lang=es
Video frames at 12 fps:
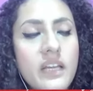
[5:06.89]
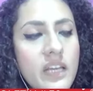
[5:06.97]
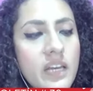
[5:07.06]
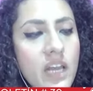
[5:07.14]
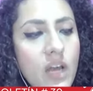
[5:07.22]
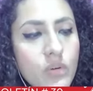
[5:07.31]

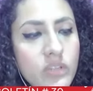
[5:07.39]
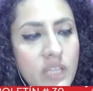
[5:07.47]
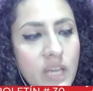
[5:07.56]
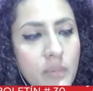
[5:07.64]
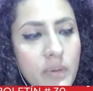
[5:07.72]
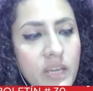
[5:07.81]
en la
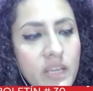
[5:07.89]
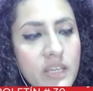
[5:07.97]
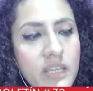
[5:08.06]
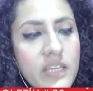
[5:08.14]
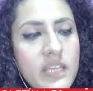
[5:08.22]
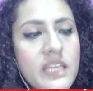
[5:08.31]
octava
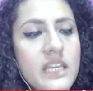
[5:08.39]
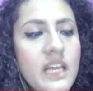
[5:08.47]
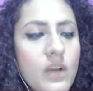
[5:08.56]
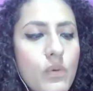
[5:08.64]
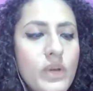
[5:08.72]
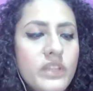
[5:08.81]
y
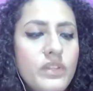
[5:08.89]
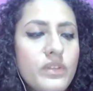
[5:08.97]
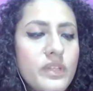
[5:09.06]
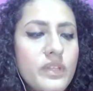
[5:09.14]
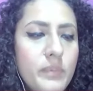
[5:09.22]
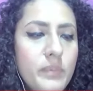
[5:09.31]
la 4
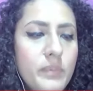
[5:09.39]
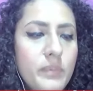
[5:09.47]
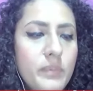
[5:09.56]
TV.